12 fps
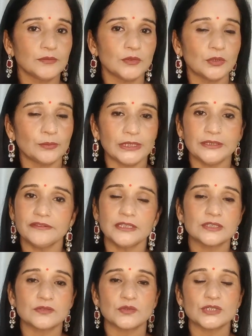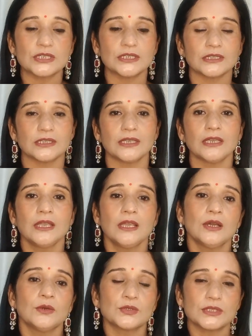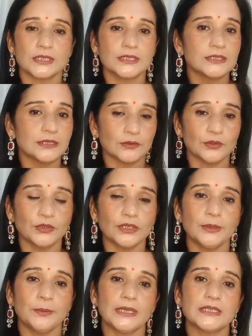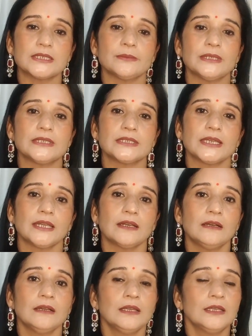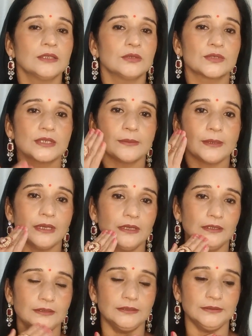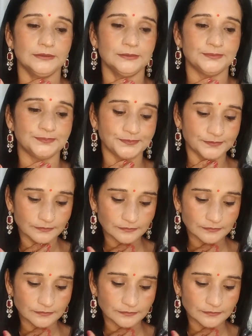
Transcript: नॉर्मली फेस वॉश करते हैं क्योंकि ये पेस्ट बन जाएगा उसके बाद